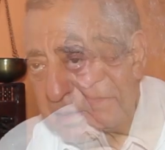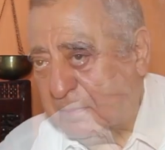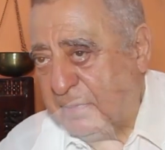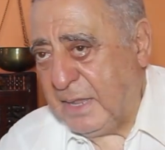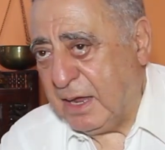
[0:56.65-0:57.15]

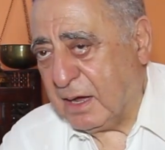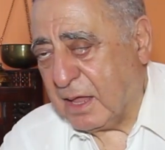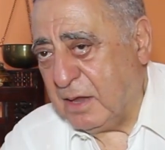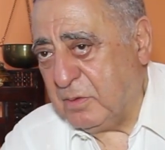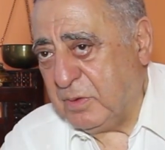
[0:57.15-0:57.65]
من الناحية
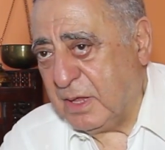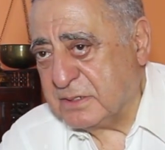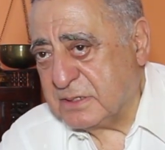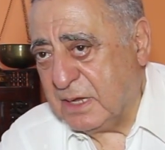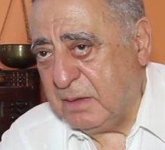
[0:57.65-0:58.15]
القانونية
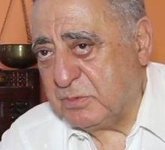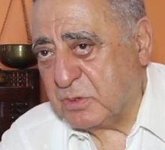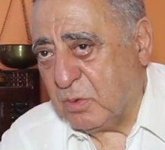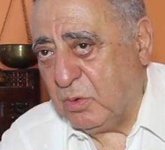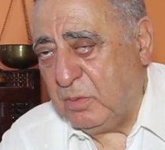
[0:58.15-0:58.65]
صعيب
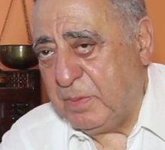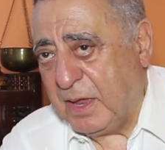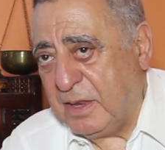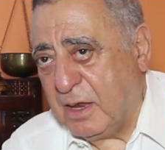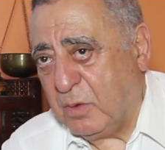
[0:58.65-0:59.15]
تقول بأن